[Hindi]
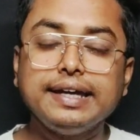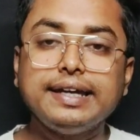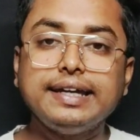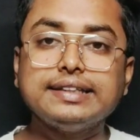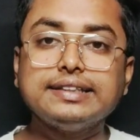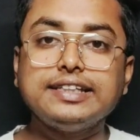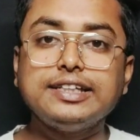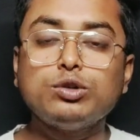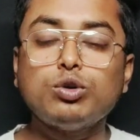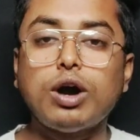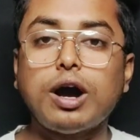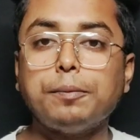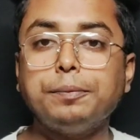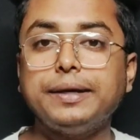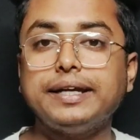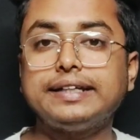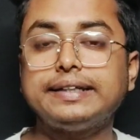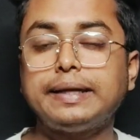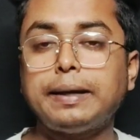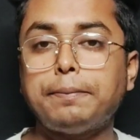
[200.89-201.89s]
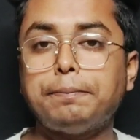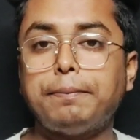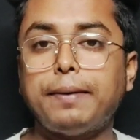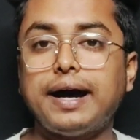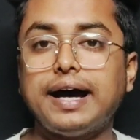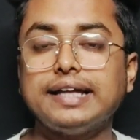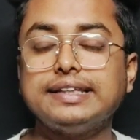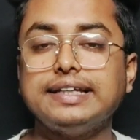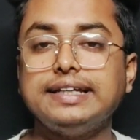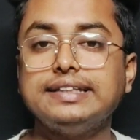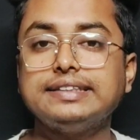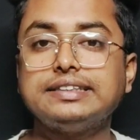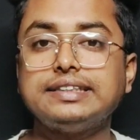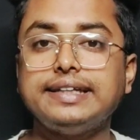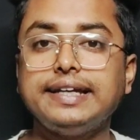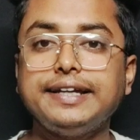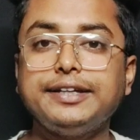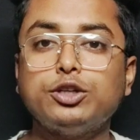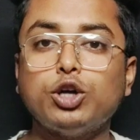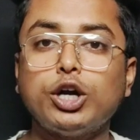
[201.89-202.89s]
कि इस न्यू अपडेट के बाद इस
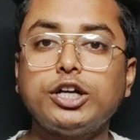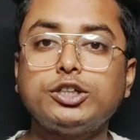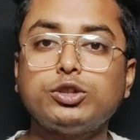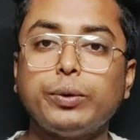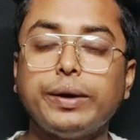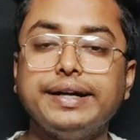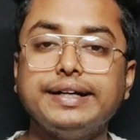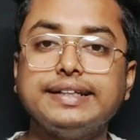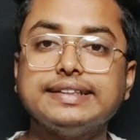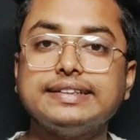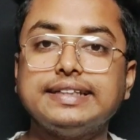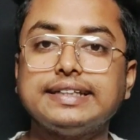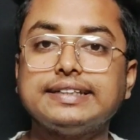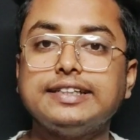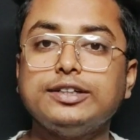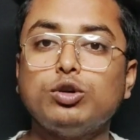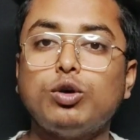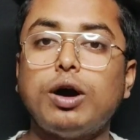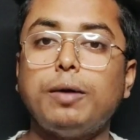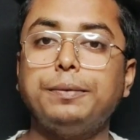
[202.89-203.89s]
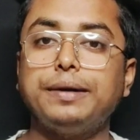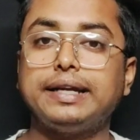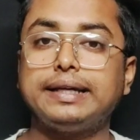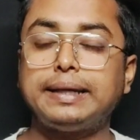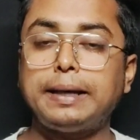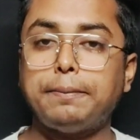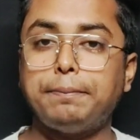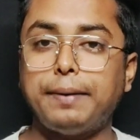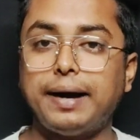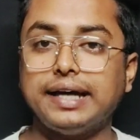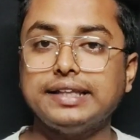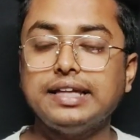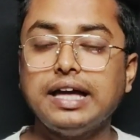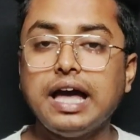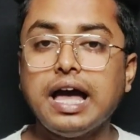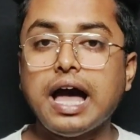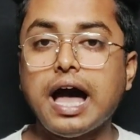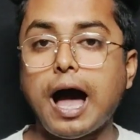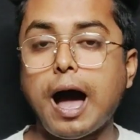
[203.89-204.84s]
सी डॉट ट्वेंटी सिक्स न्यू अपडेट के बाद